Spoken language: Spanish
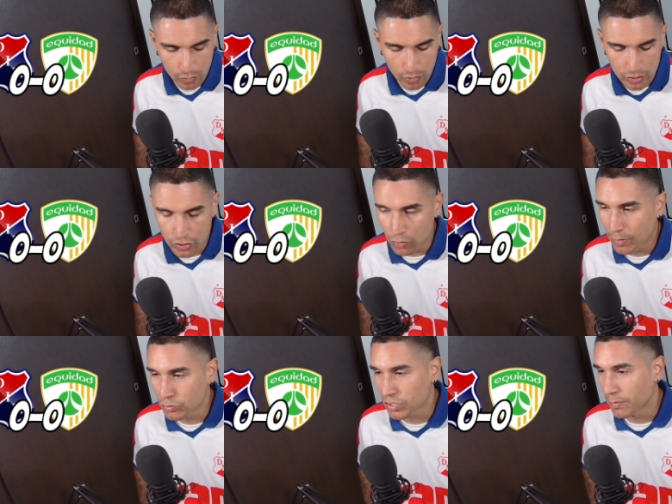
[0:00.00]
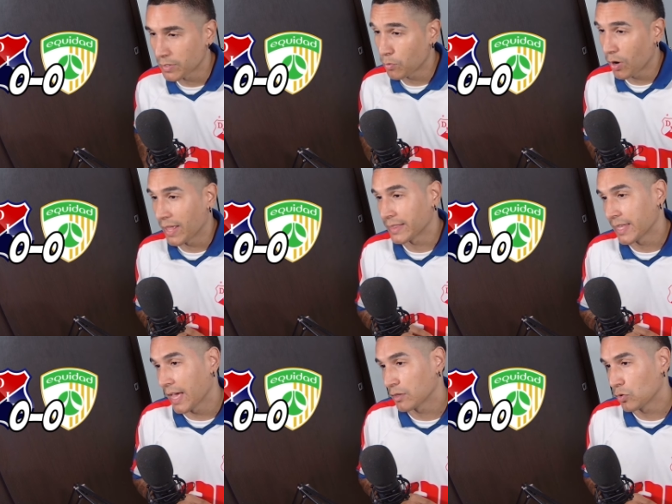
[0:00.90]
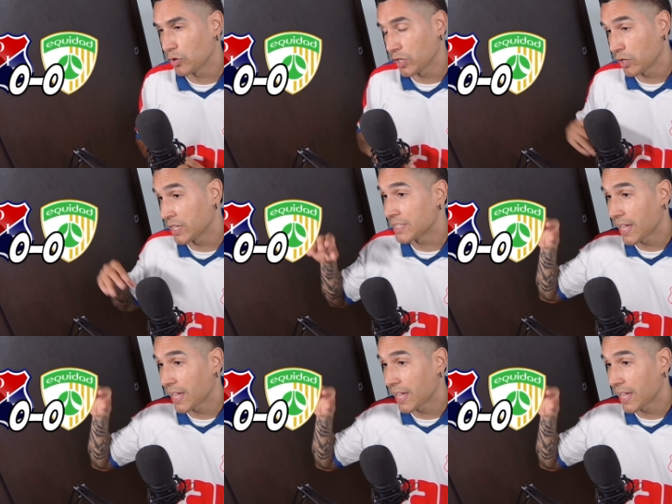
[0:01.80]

El, chino me gusta más volanteando y,